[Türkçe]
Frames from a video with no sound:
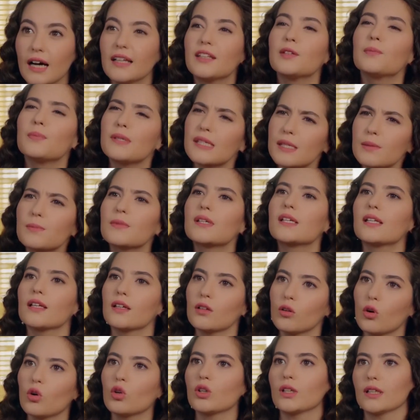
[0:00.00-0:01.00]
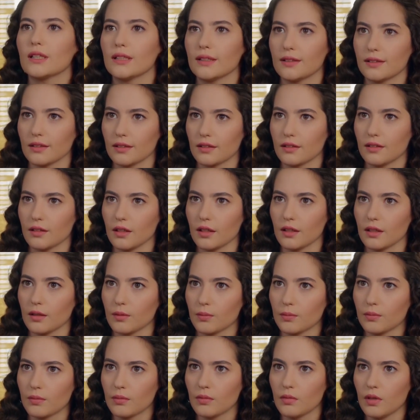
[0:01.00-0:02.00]
hadi bizimkileri oyaladık
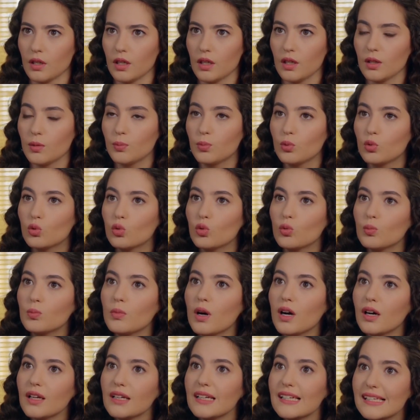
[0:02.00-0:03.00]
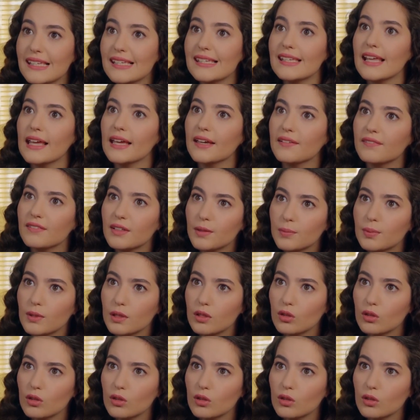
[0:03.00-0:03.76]
diyelim. E, bütün mahalle sizi evli